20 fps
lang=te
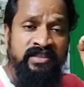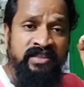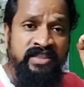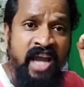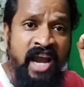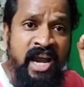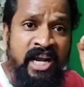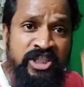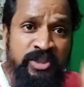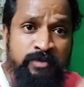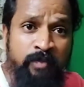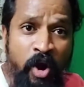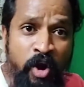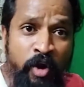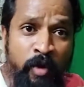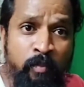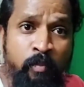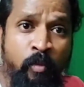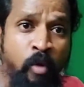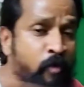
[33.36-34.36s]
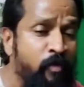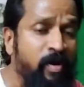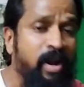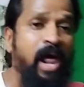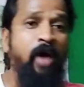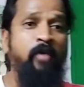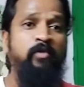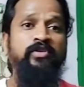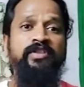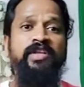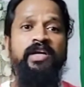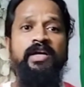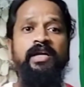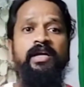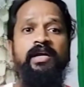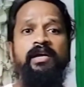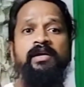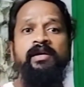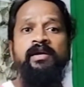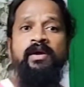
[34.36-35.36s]
జేమ్స్ బాండ్ లాగా
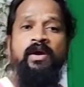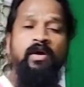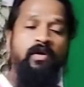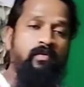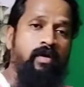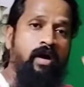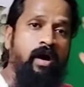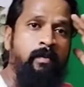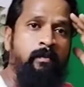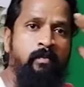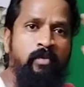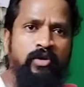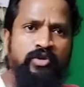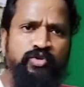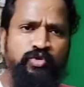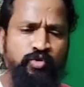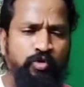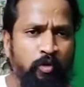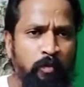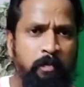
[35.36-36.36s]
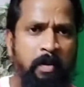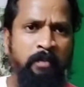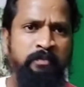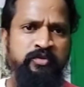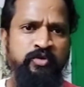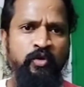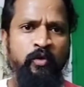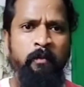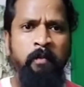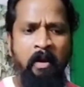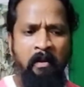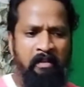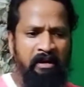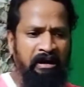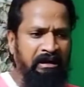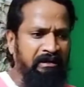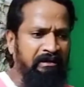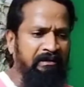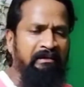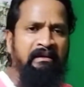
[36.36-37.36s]
ఉందండి అమ్మ సూపర్ సూపర్
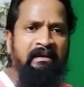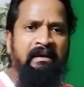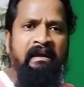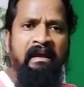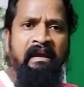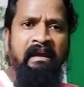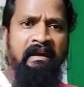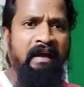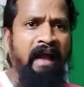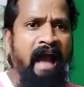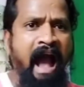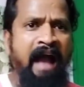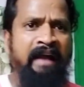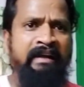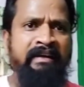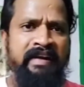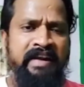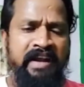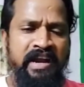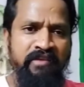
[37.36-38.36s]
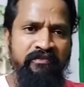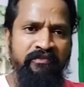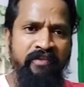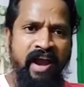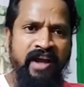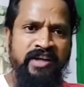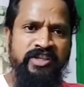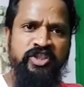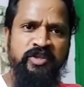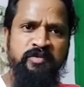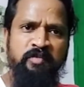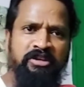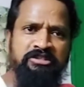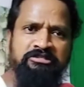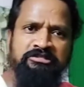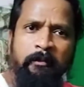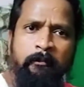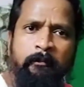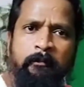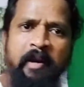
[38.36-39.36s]
అండి ఇంకా అక్కినేని ఫ్యాన్స్
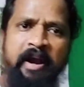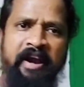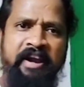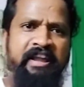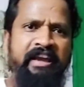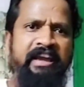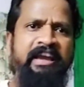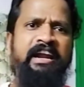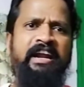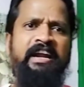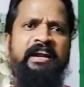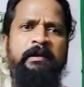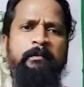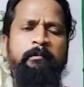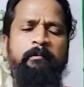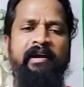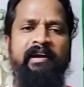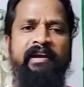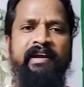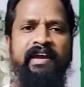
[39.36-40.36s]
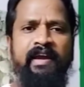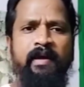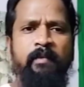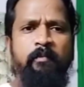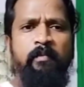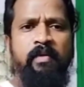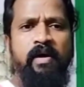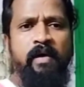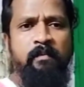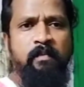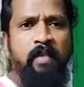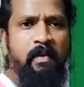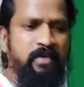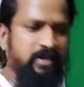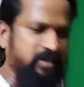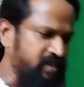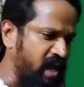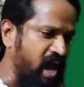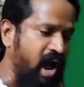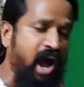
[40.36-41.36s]
మొత్తం పండగనండి పండగ బాబా
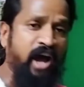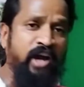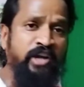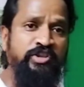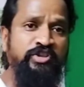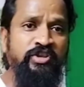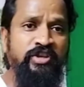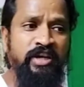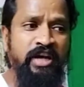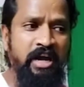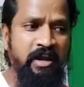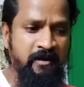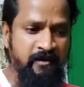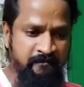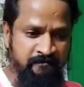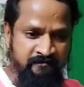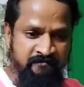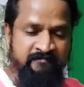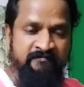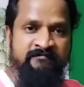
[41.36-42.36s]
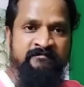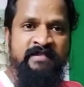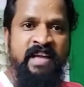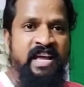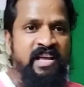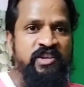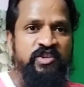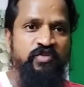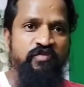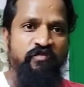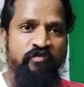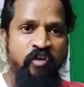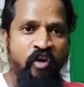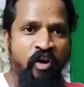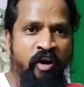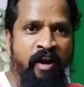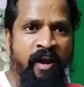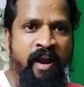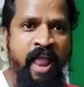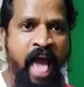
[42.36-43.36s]
నార్జున గారు
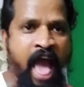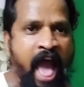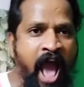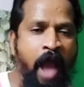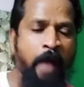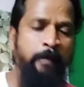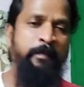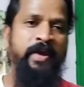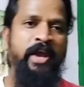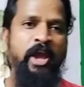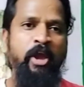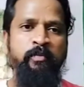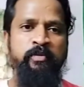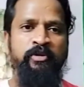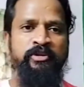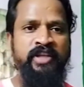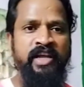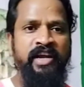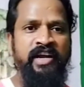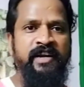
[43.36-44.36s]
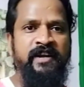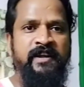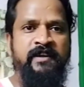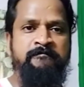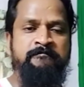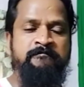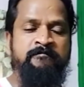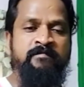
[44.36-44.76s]
ఫుల్ హ్యాపీ అయిపోతారండి